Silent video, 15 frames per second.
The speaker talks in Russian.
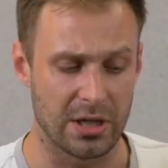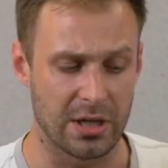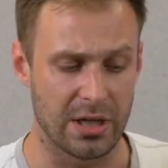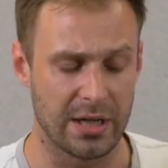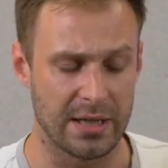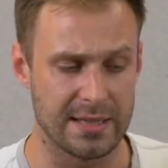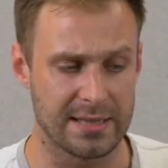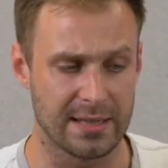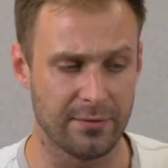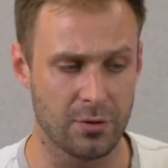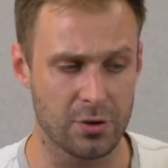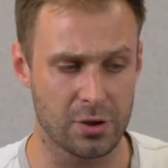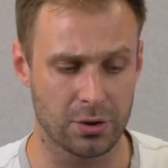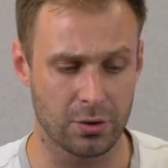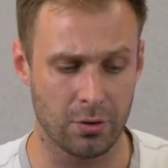Э, из
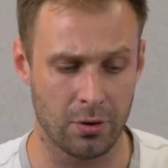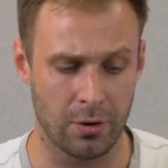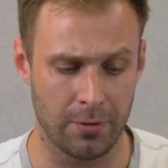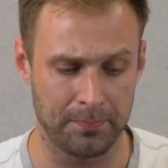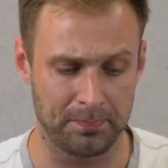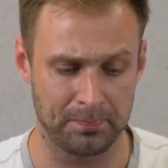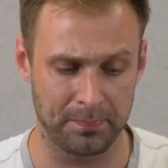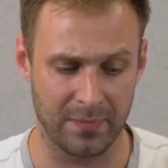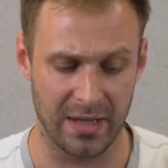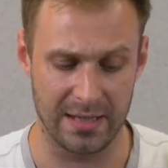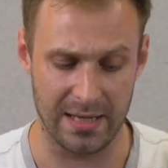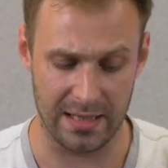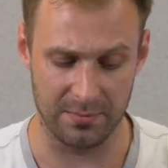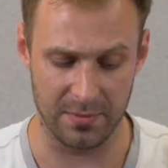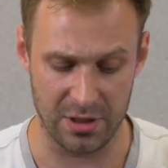того, что
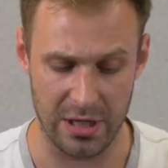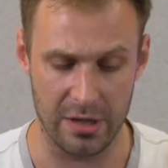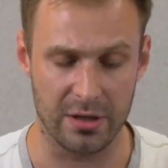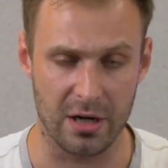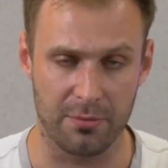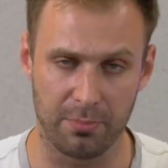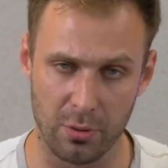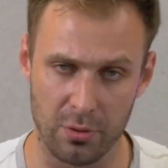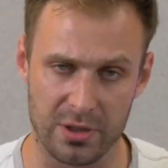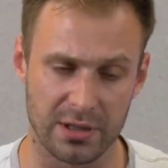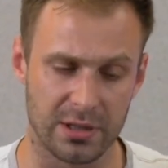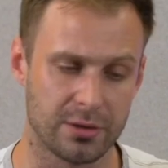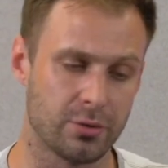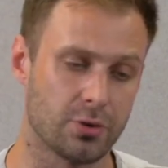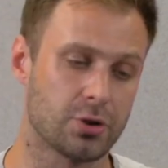я отмечаю как плюс,
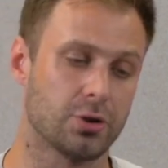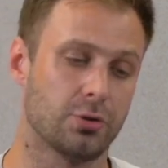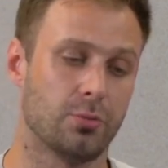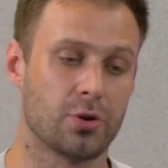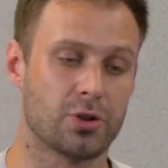это то, что